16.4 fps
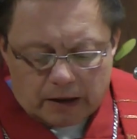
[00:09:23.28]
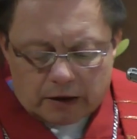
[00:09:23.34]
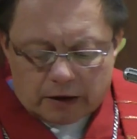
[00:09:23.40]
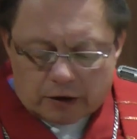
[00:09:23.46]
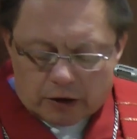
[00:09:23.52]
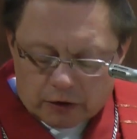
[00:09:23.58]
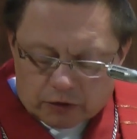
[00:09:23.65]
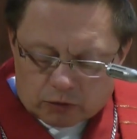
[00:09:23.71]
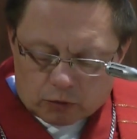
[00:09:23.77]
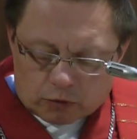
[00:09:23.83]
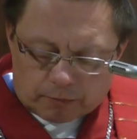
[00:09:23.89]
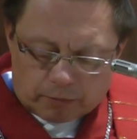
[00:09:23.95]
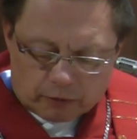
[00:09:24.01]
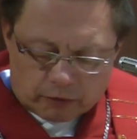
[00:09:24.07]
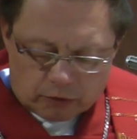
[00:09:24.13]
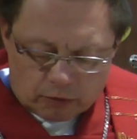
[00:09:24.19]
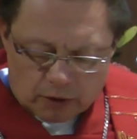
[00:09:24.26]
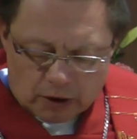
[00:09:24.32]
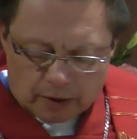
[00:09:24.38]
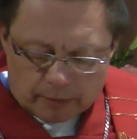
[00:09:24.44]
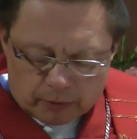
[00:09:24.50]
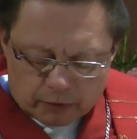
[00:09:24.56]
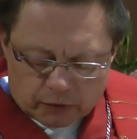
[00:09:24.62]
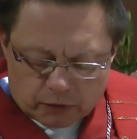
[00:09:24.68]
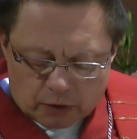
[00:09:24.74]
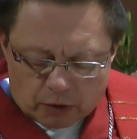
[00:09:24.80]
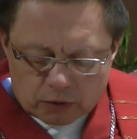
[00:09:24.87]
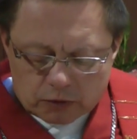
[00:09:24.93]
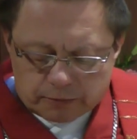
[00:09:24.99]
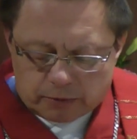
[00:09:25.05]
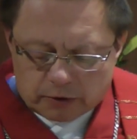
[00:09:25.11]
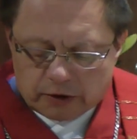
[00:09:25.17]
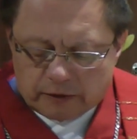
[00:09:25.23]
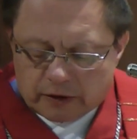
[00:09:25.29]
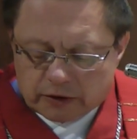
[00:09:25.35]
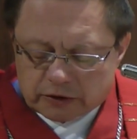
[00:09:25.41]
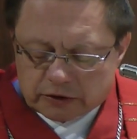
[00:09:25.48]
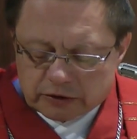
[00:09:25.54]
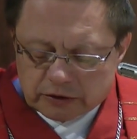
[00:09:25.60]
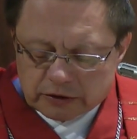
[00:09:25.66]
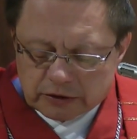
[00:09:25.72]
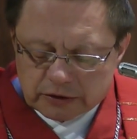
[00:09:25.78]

Chrystus posyła apostołów, ponieważ y,